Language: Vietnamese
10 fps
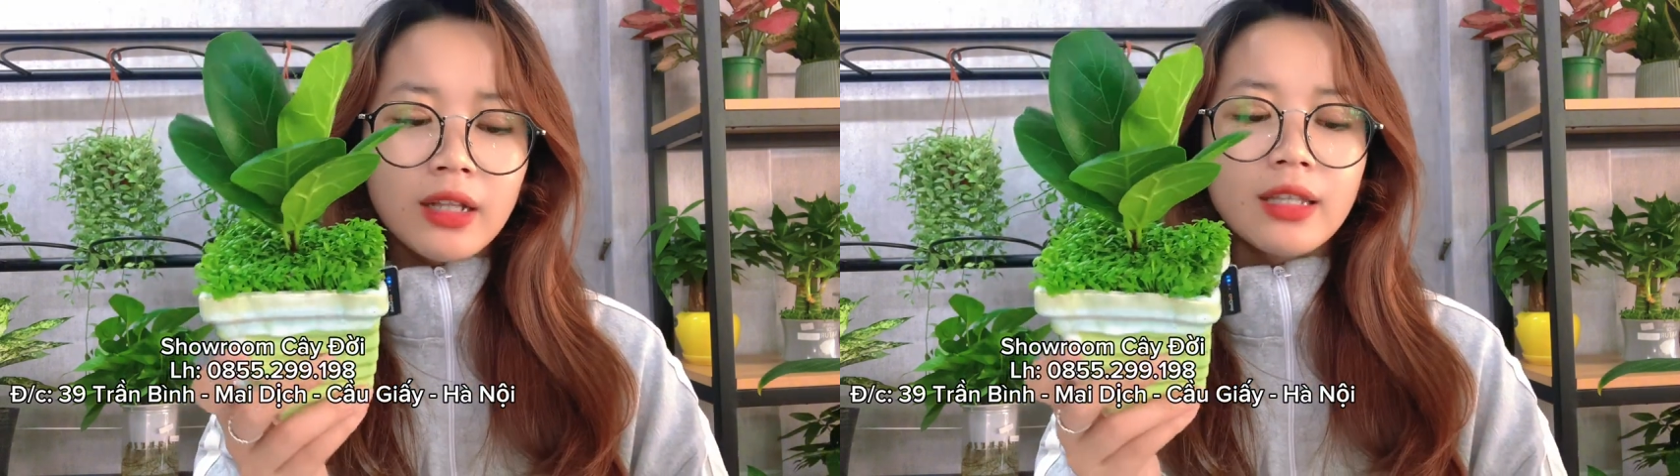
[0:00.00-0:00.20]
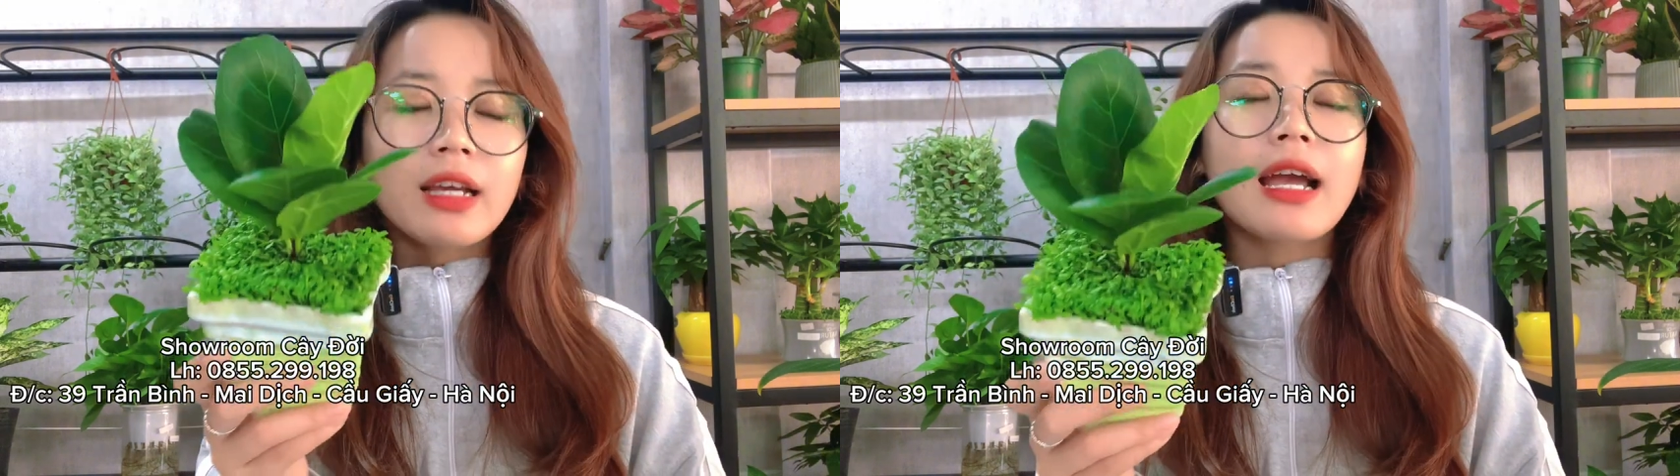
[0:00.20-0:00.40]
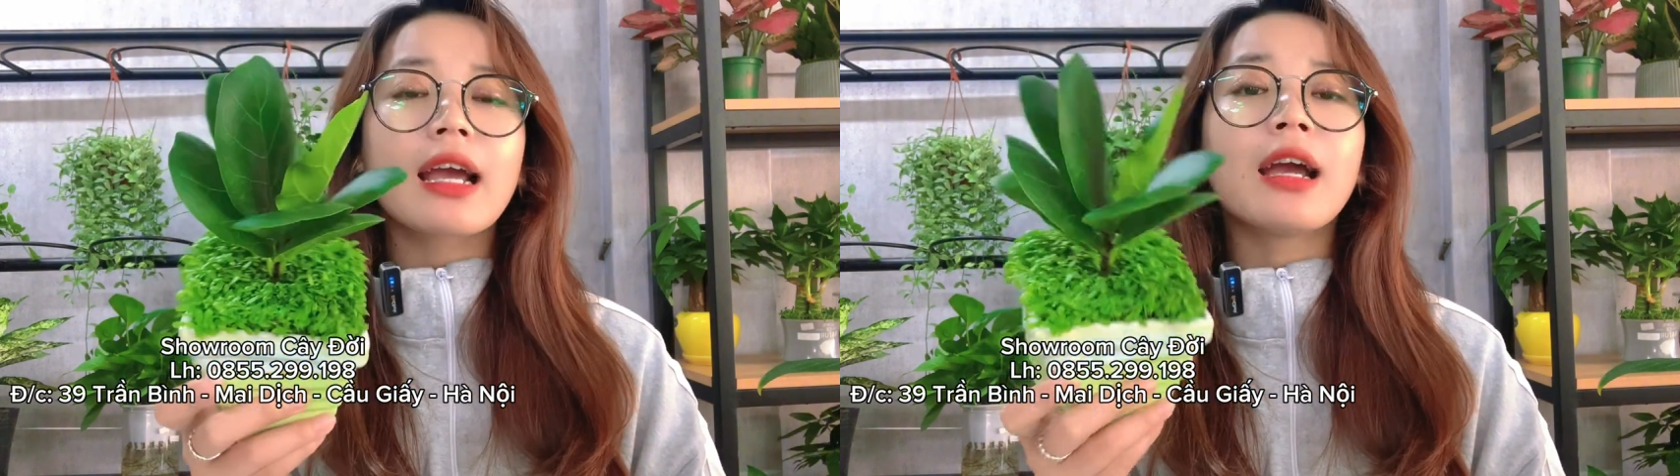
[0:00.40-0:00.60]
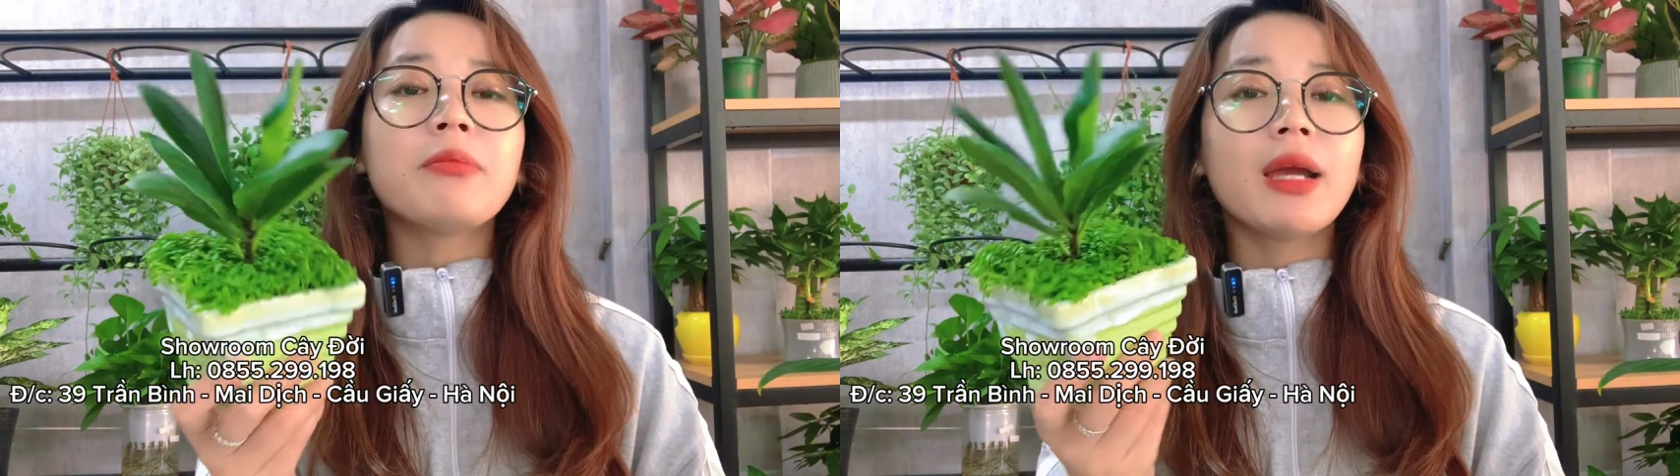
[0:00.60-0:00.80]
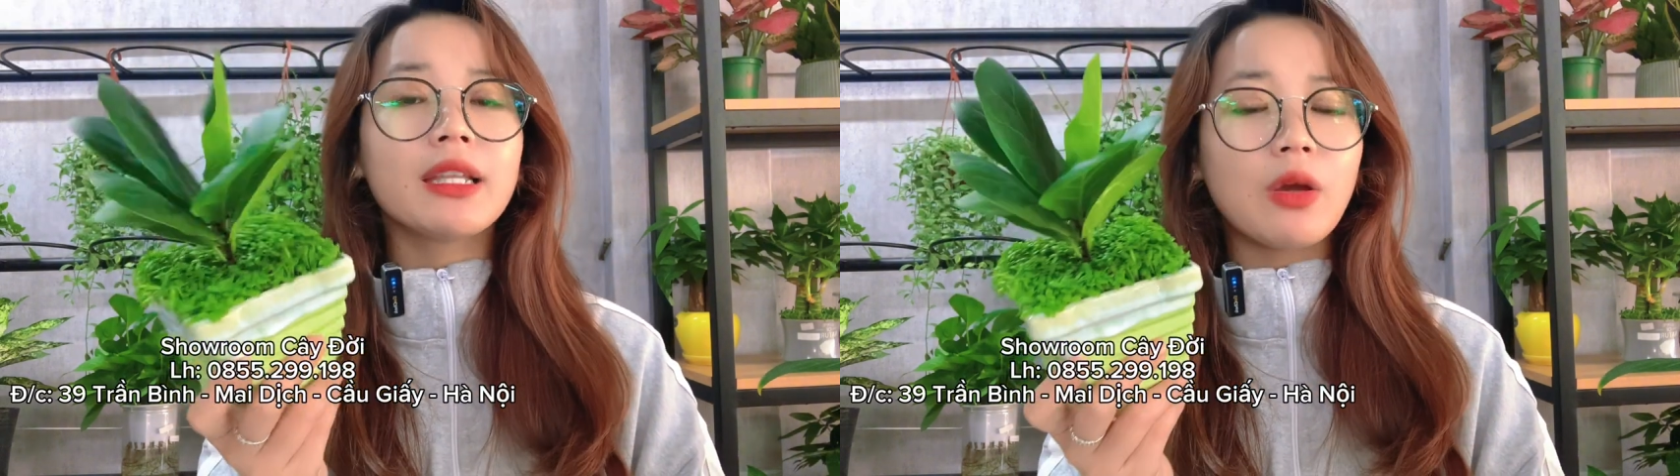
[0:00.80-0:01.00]
tất cả
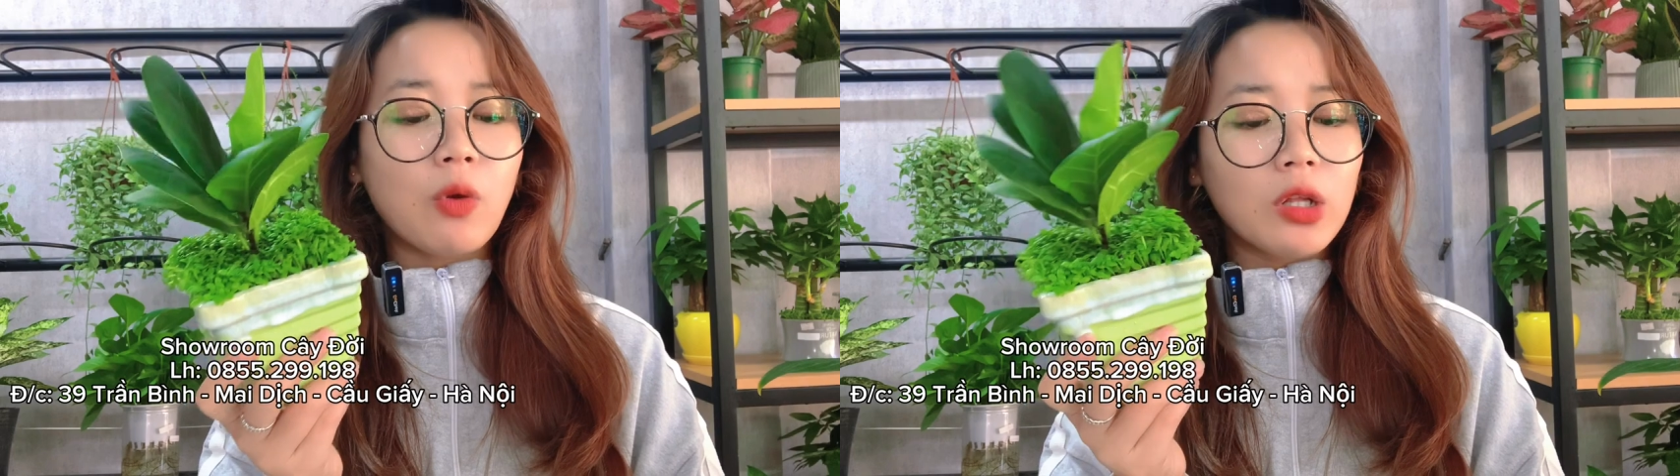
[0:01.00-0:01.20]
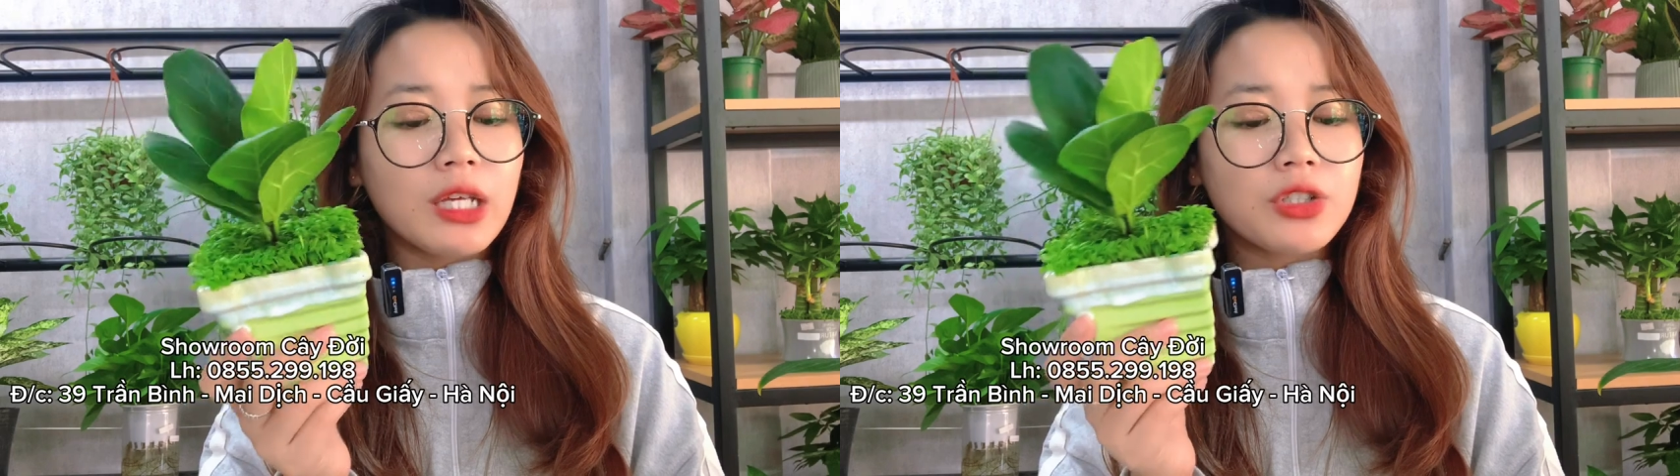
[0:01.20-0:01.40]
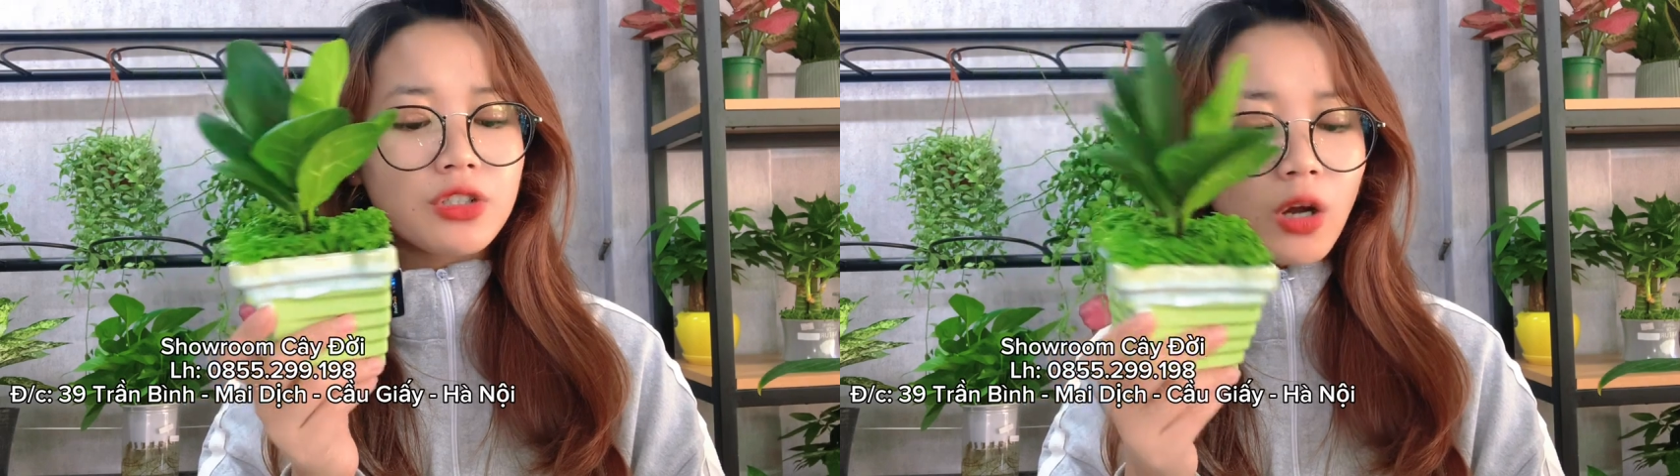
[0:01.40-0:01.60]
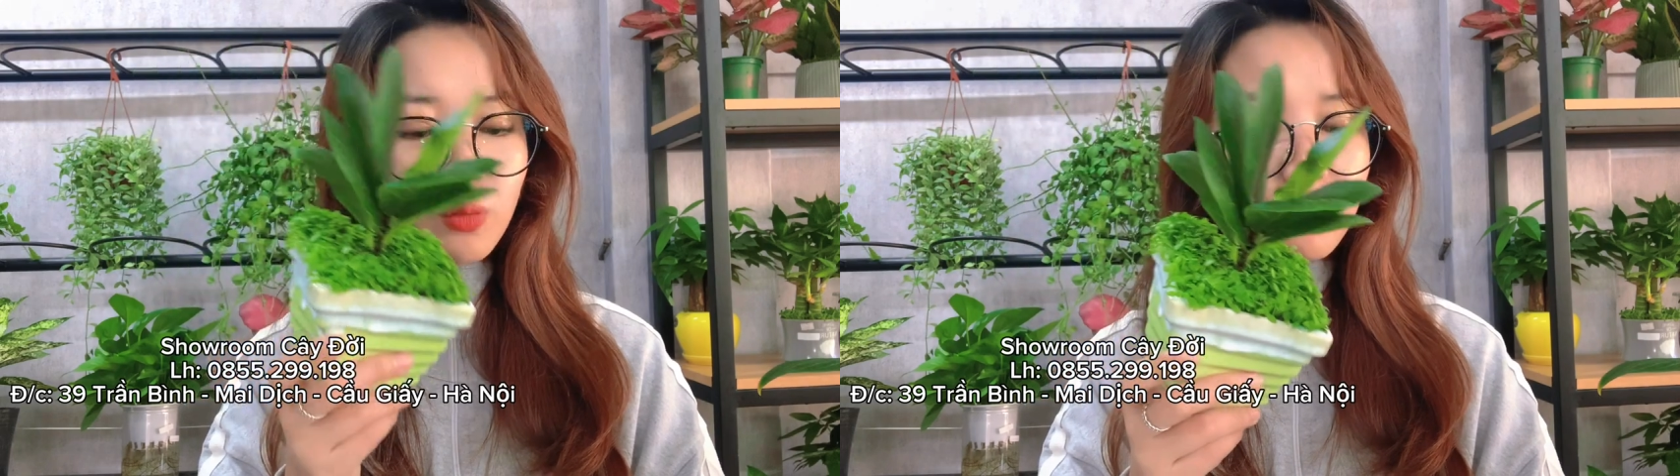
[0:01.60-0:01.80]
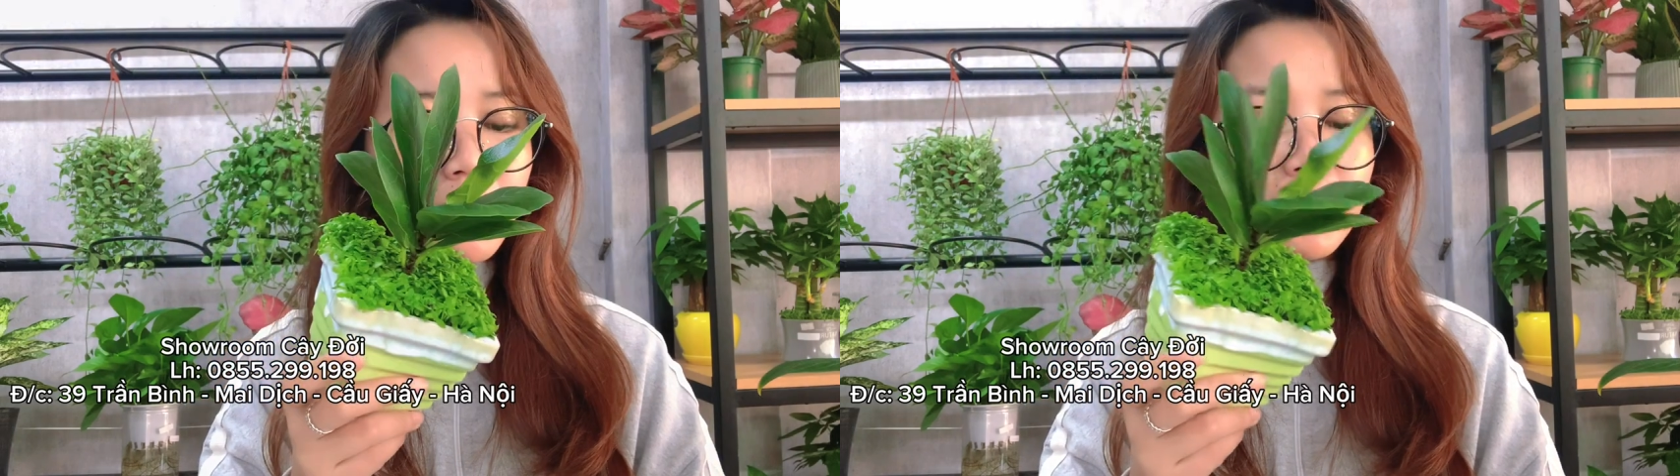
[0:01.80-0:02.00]
các mệnh đều có thể
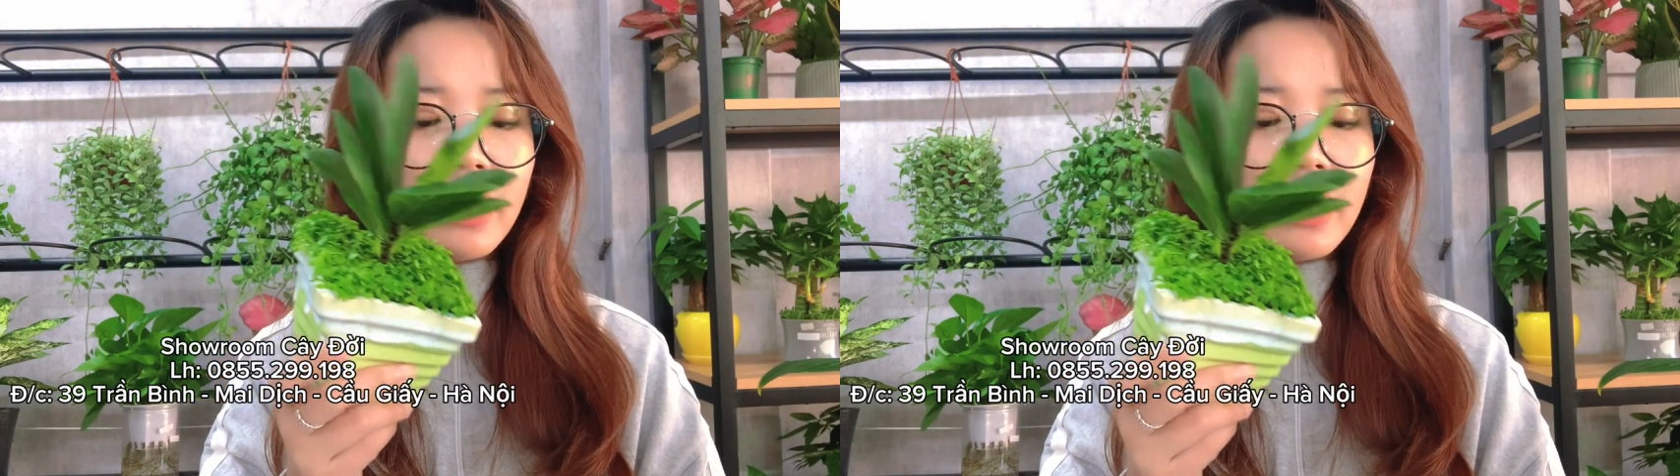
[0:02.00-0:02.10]
trồng bất